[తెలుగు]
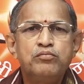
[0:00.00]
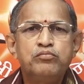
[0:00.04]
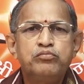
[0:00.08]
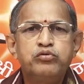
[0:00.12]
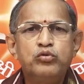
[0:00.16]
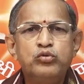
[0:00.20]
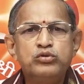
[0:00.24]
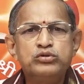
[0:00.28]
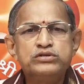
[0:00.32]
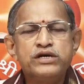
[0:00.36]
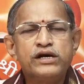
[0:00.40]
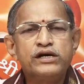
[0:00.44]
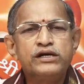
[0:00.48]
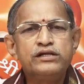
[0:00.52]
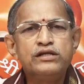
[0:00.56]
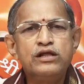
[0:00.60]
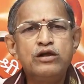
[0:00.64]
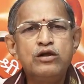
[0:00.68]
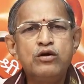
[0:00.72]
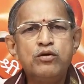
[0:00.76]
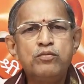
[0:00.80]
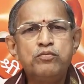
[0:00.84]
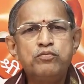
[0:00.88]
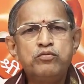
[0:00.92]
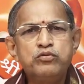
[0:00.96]
పూజ
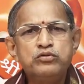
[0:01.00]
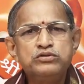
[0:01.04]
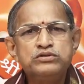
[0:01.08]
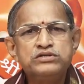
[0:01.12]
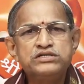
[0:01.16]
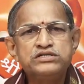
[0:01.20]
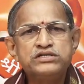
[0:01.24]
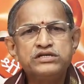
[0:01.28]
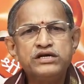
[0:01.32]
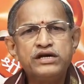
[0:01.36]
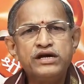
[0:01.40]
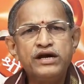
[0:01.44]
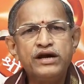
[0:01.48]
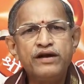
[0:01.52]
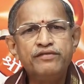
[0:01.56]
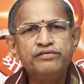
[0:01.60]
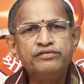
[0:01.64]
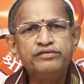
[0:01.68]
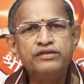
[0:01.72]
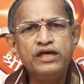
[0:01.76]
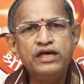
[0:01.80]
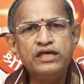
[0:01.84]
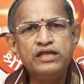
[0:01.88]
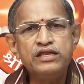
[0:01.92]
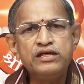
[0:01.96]
గదిలో పూజ చేయడం
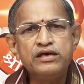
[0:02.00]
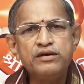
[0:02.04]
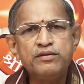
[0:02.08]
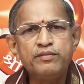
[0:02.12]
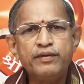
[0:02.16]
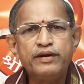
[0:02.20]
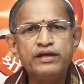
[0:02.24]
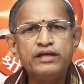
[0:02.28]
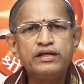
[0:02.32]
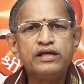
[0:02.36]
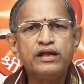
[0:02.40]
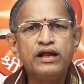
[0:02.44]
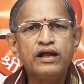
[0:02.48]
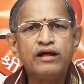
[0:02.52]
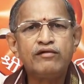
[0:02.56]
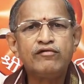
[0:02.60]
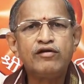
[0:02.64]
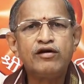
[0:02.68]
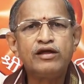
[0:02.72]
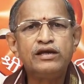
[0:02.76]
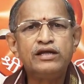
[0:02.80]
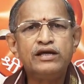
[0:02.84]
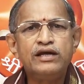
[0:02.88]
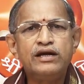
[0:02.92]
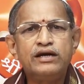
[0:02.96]
దేనికి పనికి
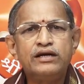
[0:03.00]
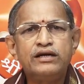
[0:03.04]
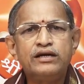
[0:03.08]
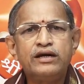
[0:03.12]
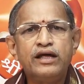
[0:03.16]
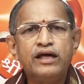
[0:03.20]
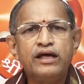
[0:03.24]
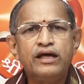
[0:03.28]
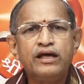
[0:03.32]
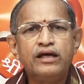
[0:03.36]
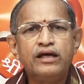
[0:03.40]
రావాలి అంటే